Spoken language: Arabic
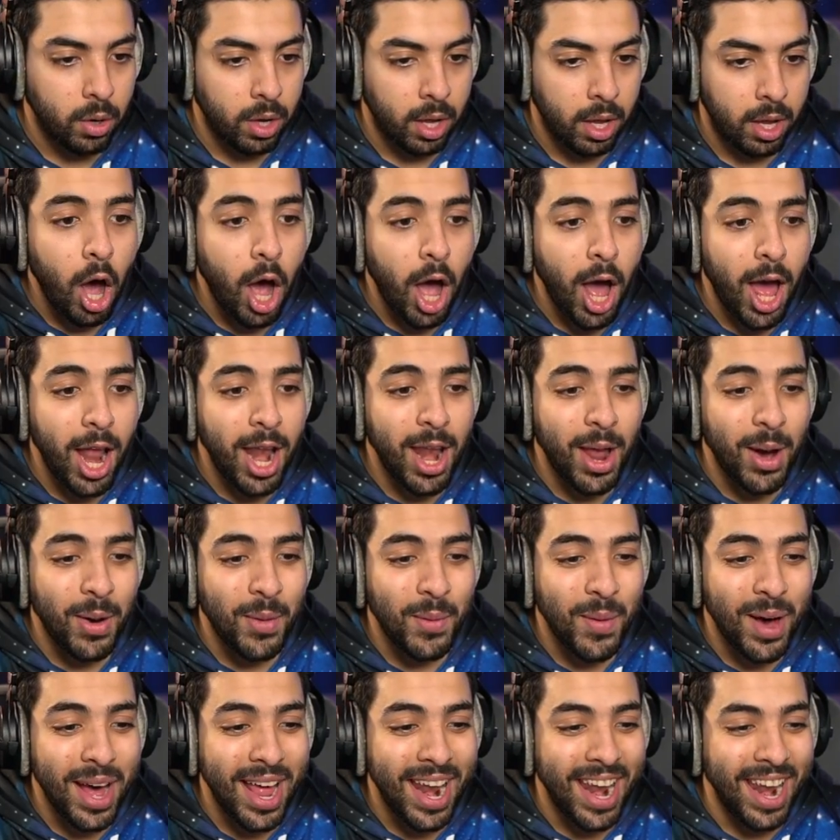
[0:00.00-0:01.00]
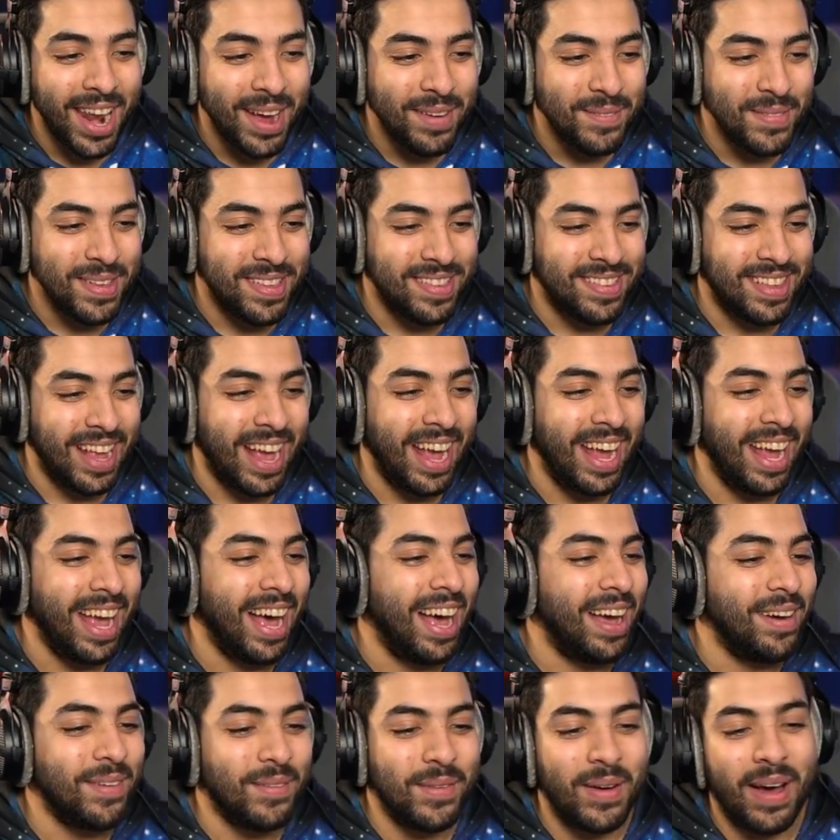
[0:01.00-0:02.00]
اوكي هلا والله
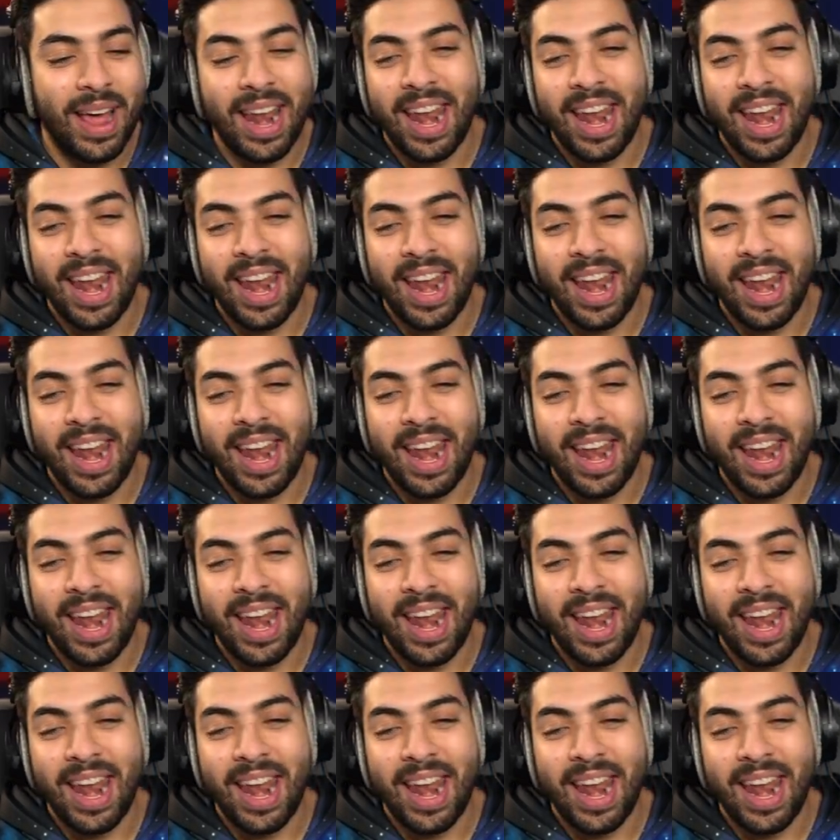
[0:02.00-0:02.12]
بالسياره